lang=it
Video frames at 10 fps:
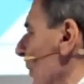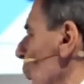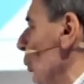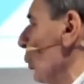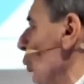
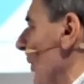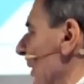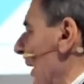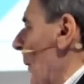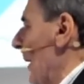1, 2,
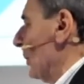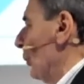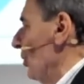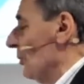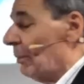3, 4,
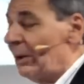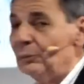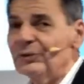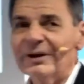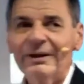5, ma
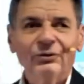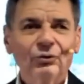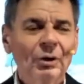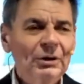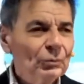usa, che ne
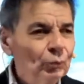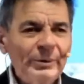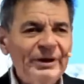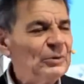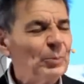so,
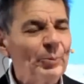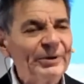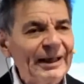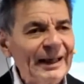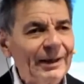numeri tipo pi
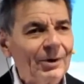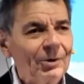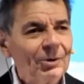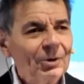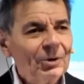
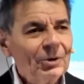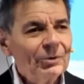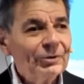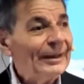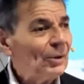greco.
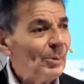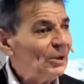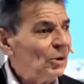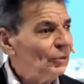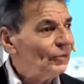Non è roba
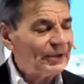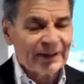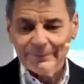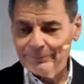nostra.